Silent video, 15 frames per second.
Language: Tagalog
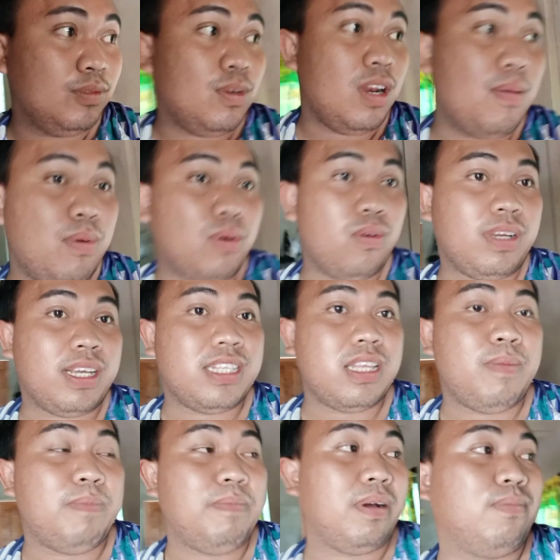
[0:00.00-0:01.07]
Wala po akong
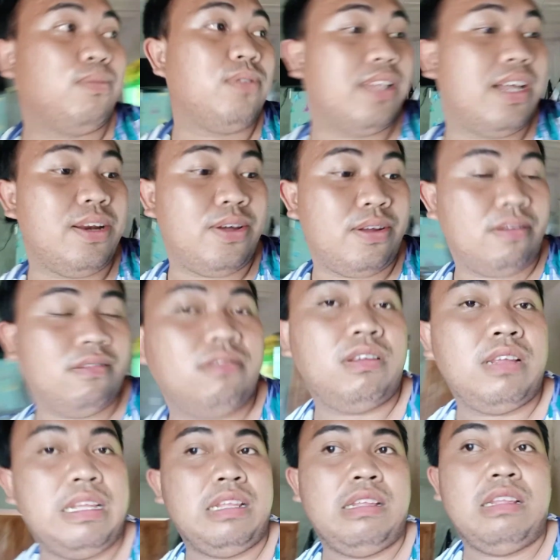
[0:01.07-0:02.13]
kasama pagpunta doon.
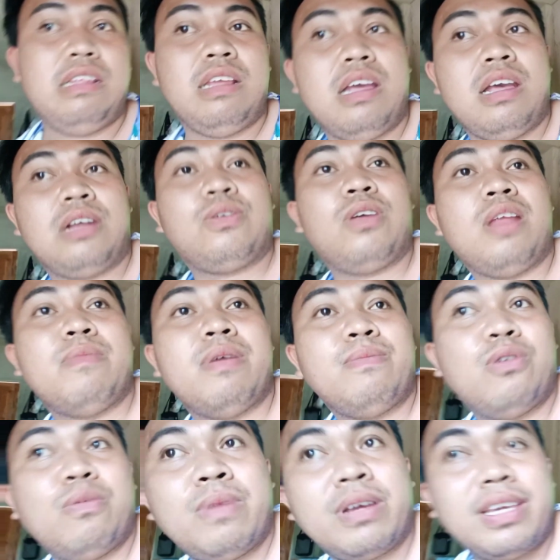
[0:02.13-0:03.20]
Ako
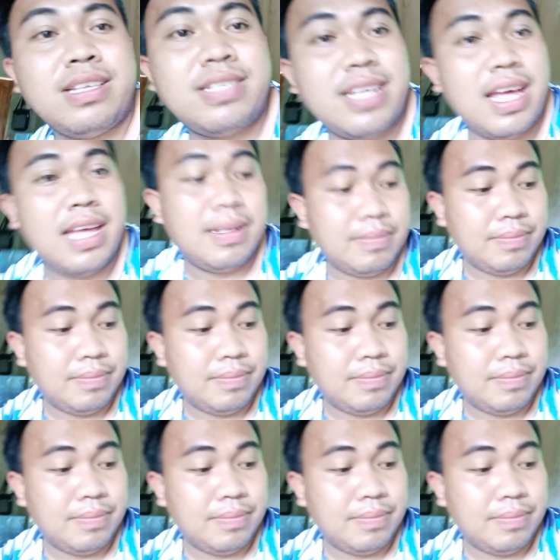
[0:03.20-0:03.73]
lamang po mag-isa.